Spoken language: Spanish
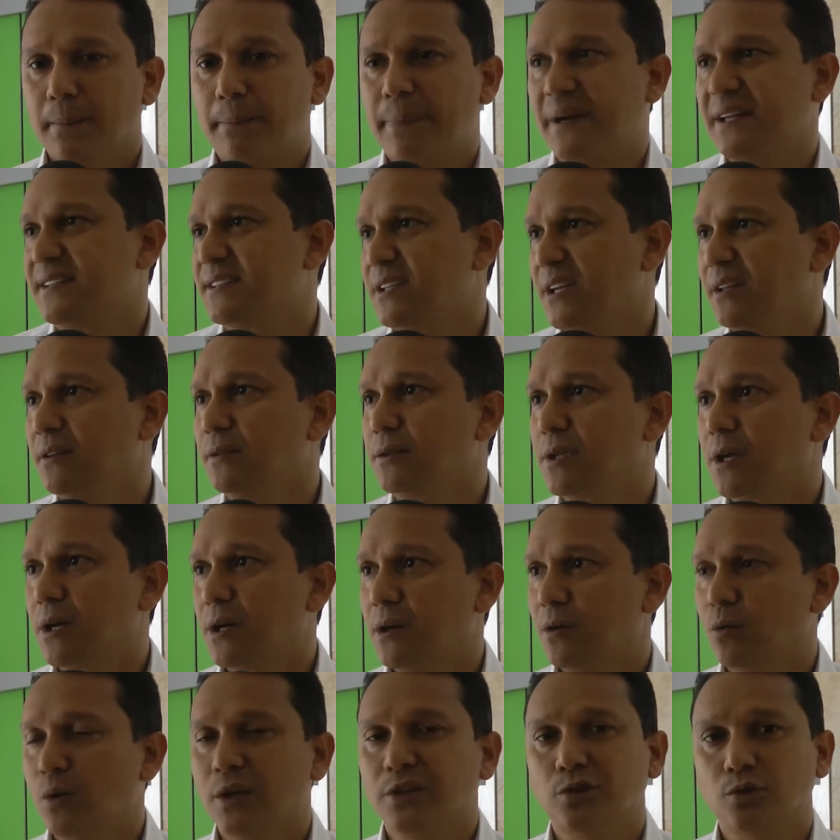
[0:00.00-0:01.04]

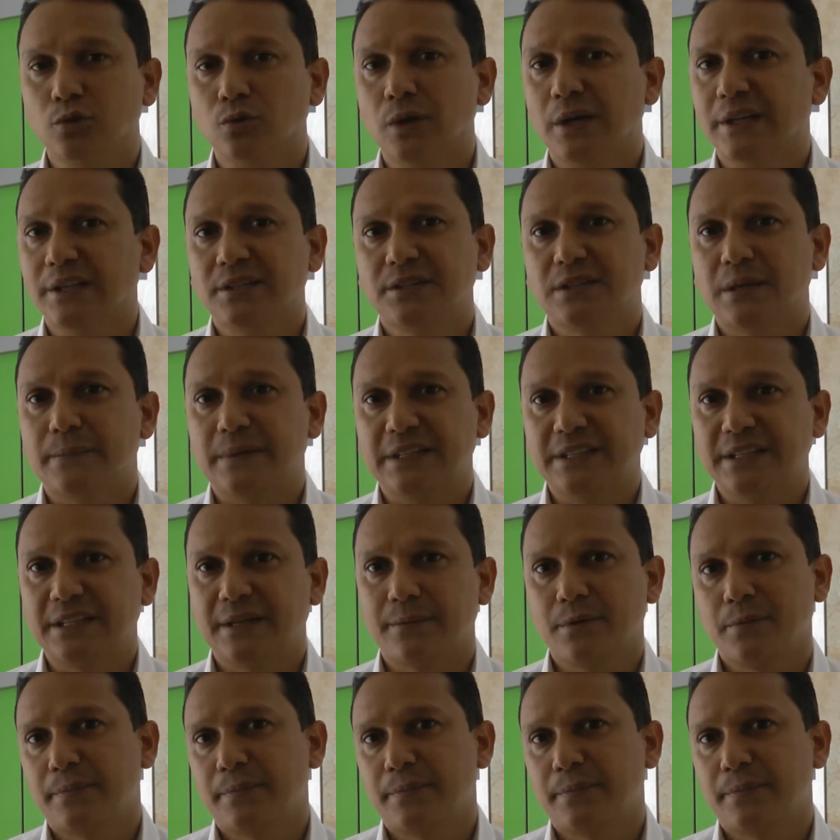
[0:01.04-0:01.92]
presenta o actúa de esta manera.